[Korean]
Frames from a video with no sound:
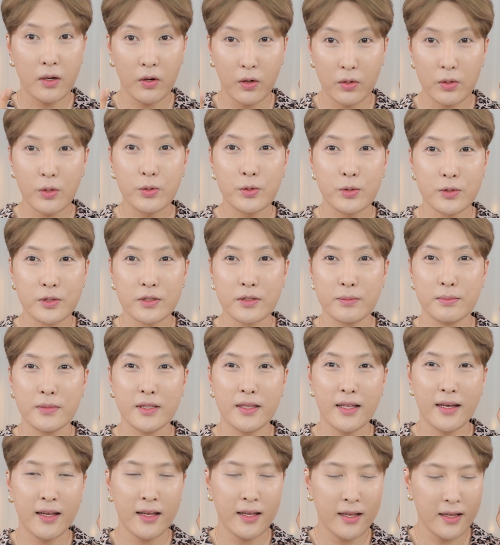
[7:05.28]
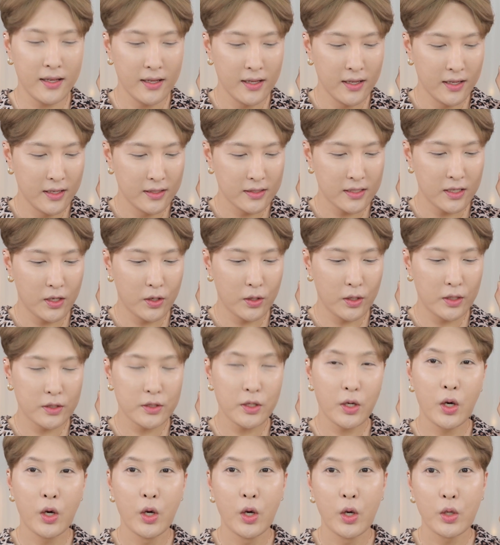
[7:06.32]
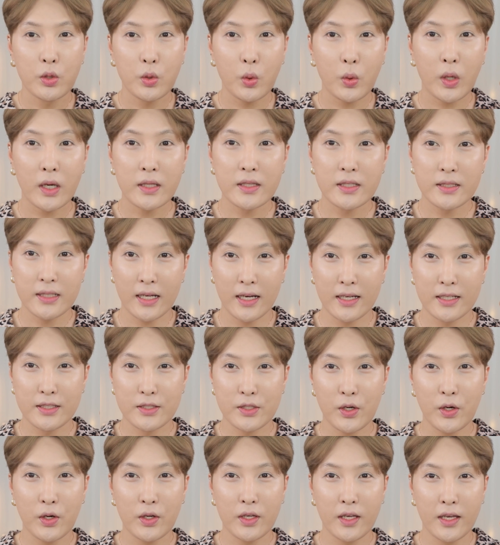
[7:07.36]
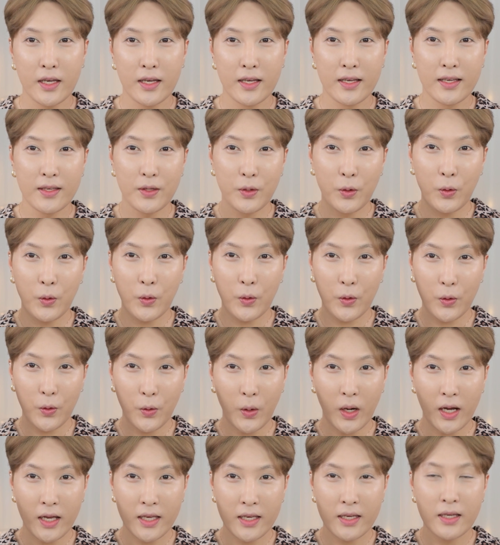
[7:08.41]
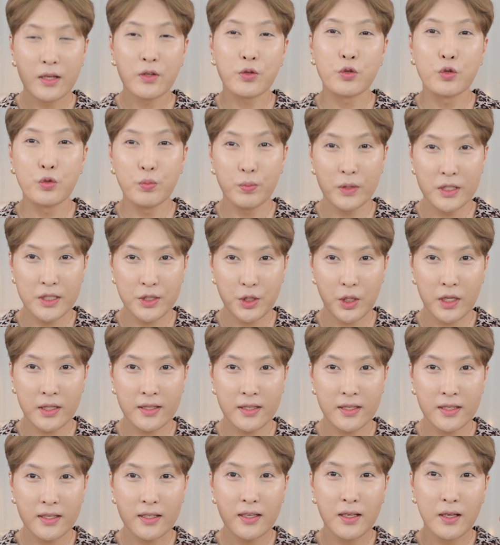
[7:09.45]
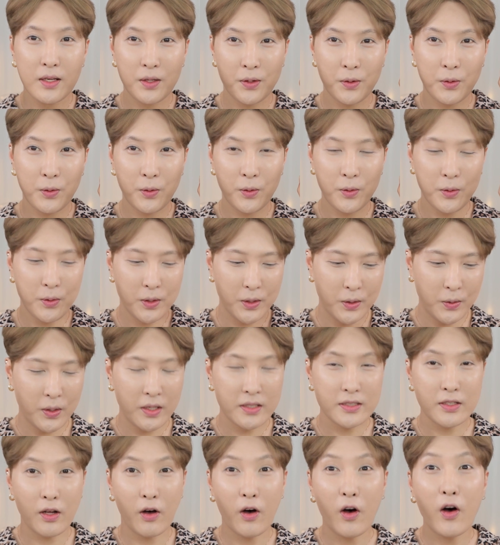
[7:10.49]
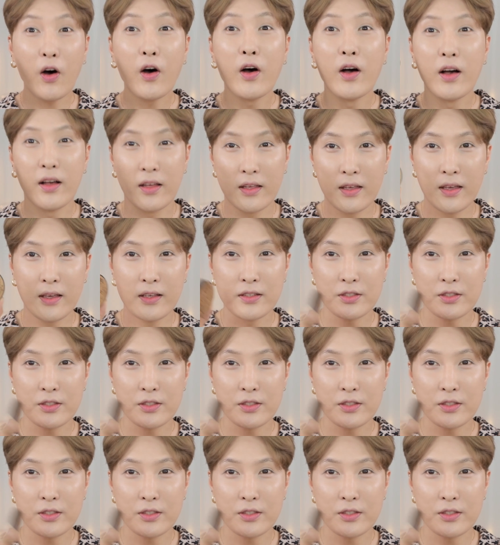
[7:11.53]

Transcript: 걷어줬습니다. 자, 여기서 똑같은 아이죠. 예, 요 아이 국민 쉐딩, 요걸로 이용해서 예,